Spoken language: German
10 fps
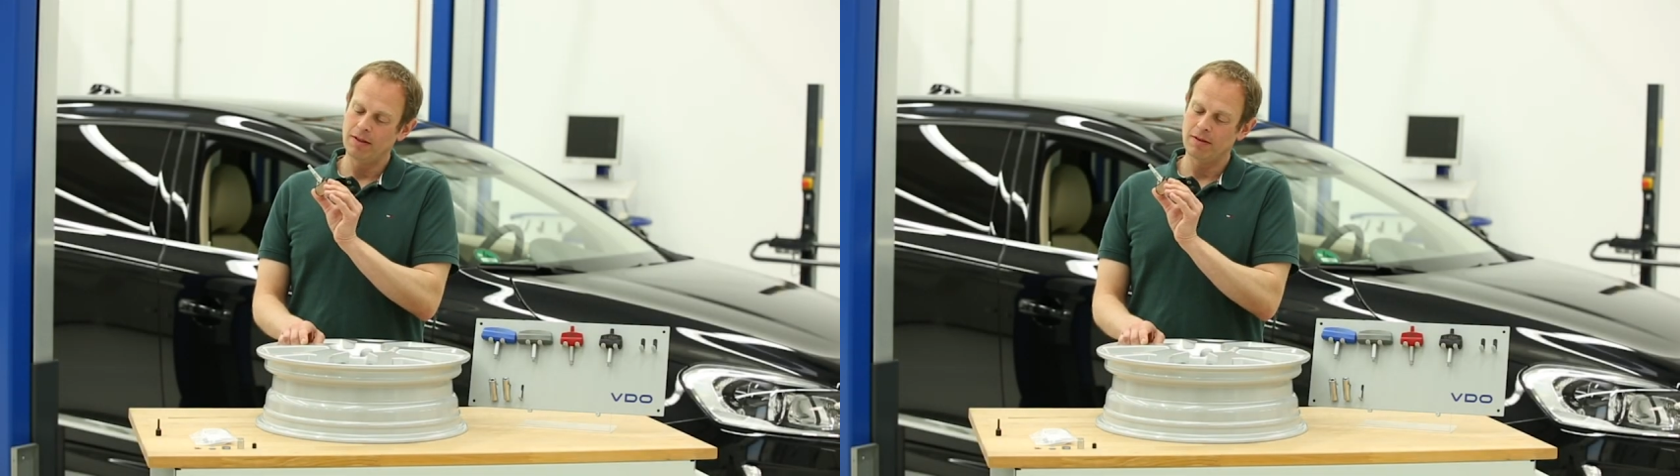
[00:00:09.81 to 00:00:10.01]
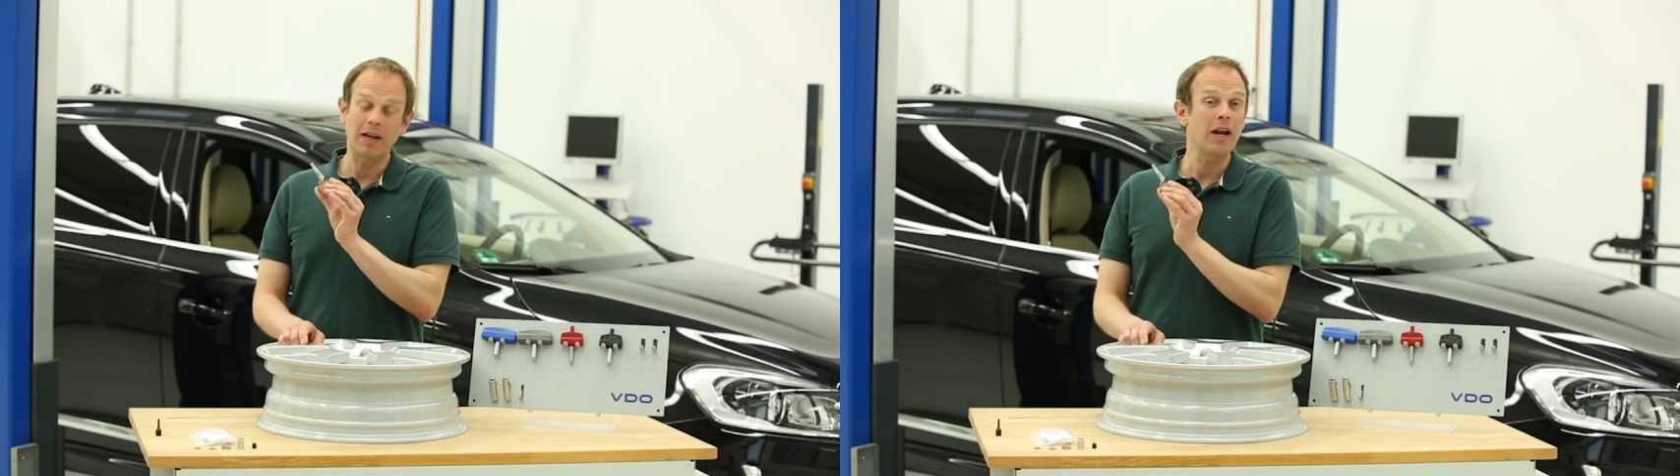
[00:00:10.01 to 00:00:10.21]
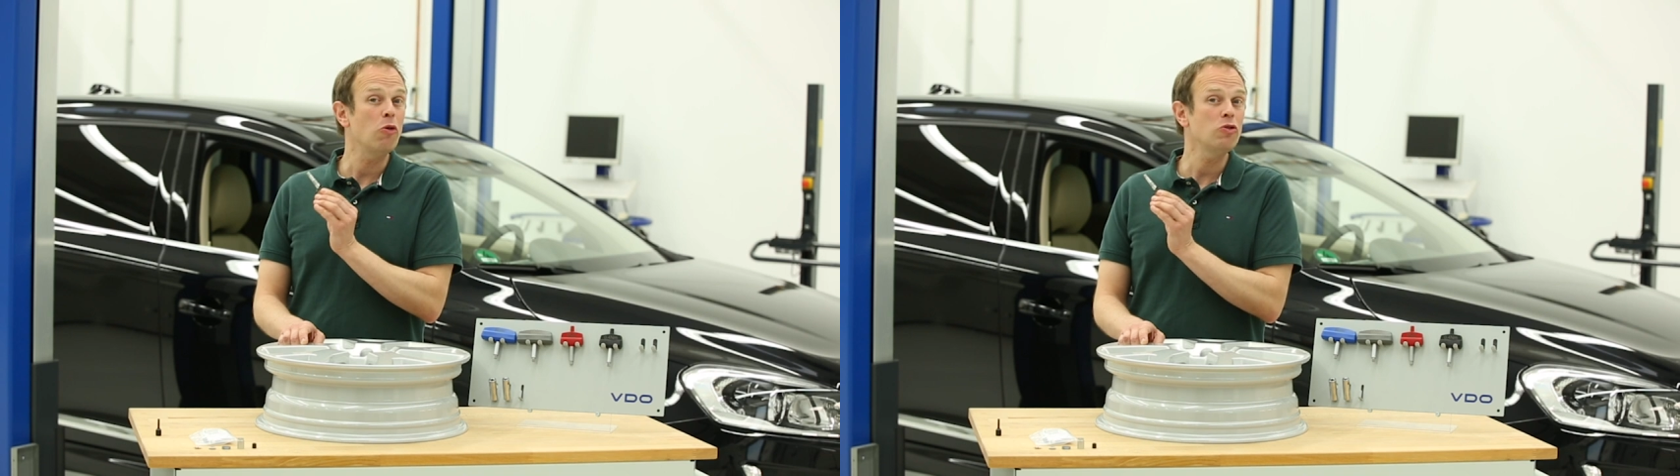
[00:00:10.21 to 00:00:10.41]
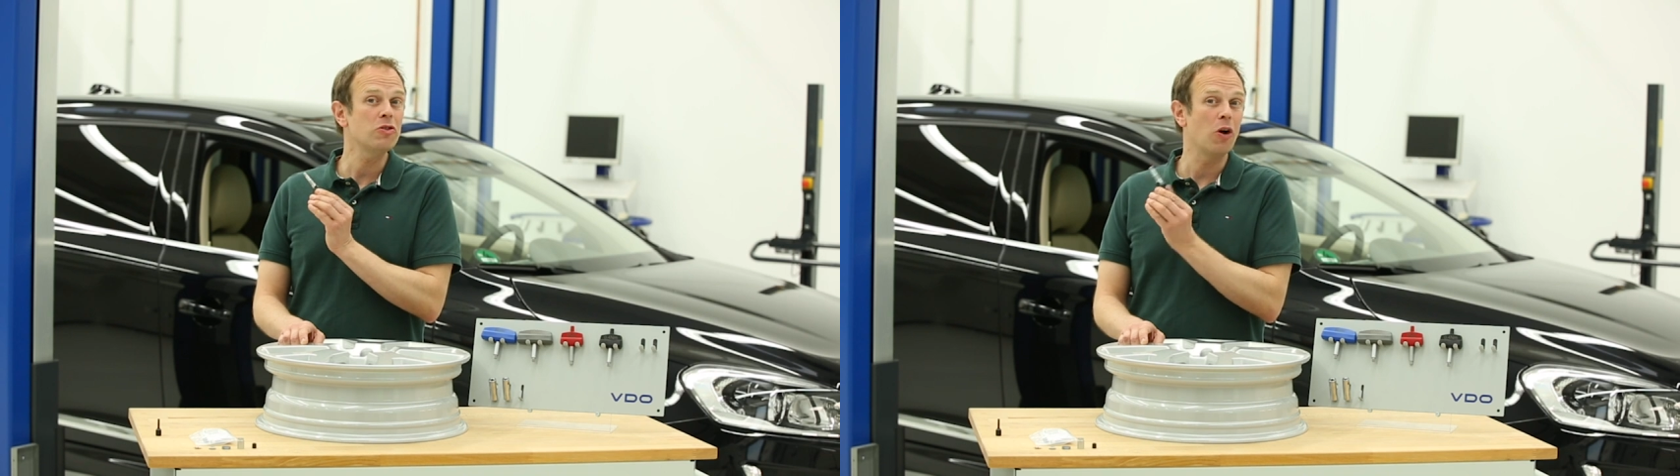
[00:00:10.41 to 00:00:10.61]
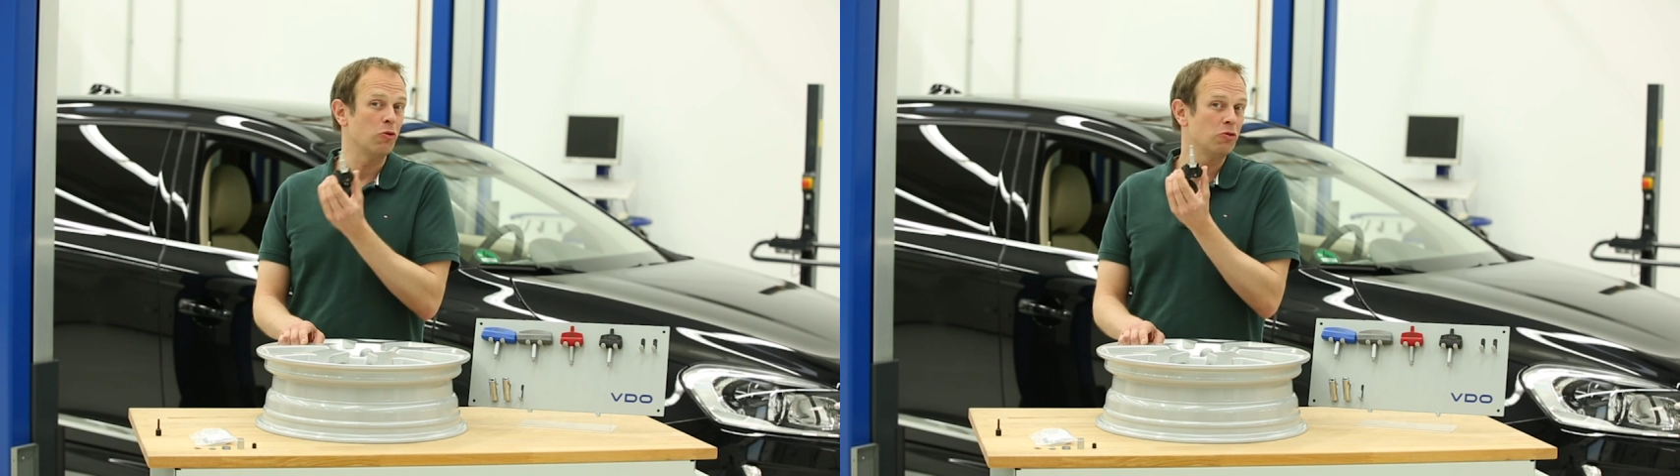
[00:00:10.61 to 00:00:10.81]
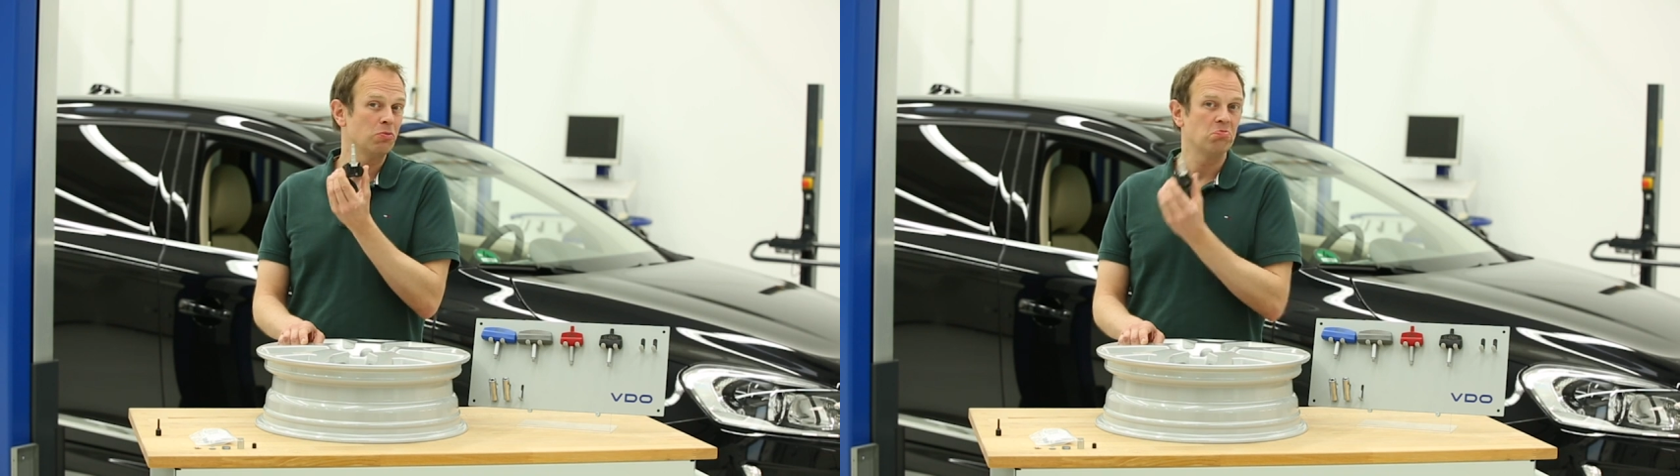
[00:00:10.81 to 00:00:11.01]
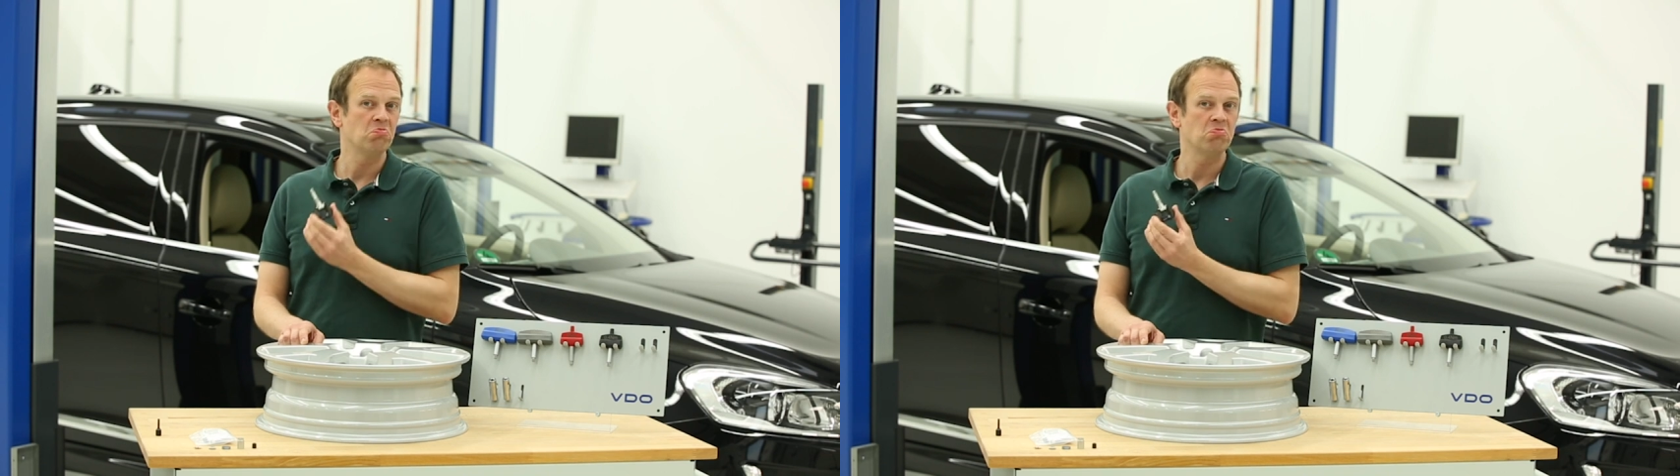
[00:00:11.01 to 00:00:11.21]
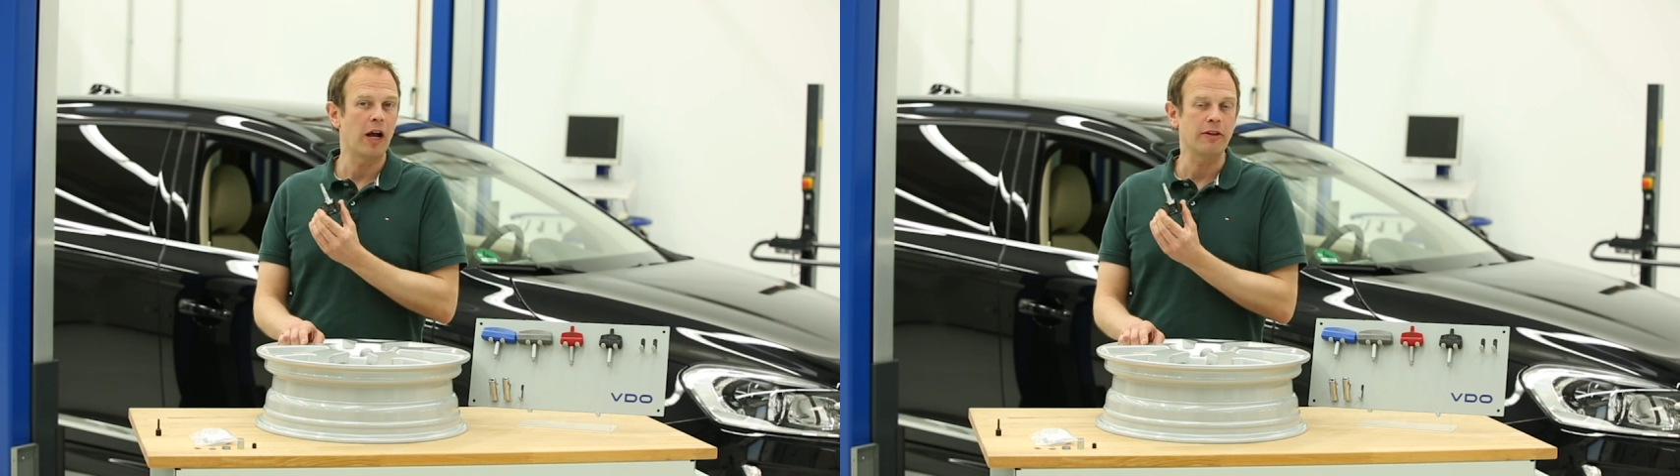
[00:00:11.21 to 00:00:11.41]
Sein Austausch
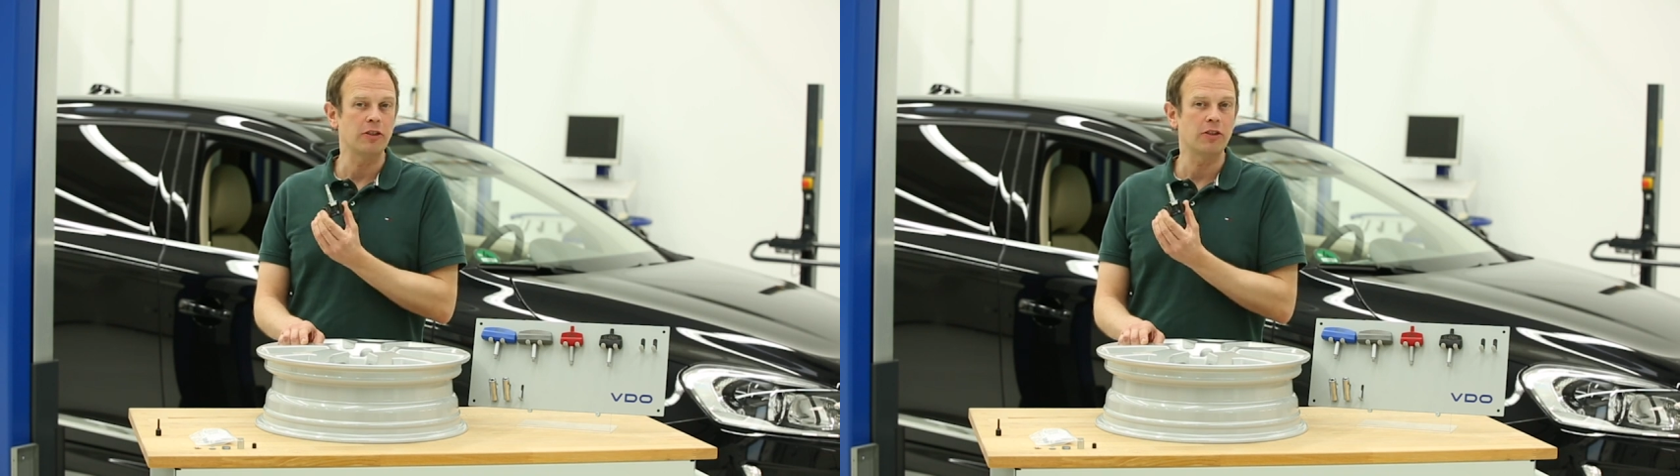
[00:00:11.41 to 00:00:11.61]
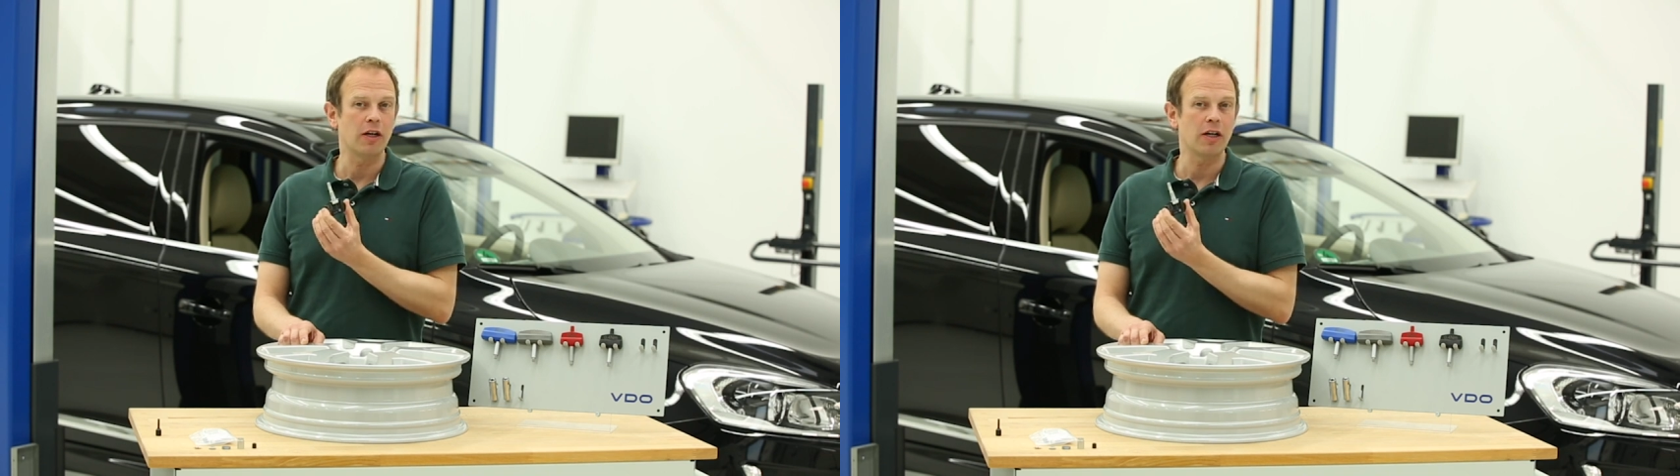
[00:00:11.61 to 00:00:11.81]
eigentlich gar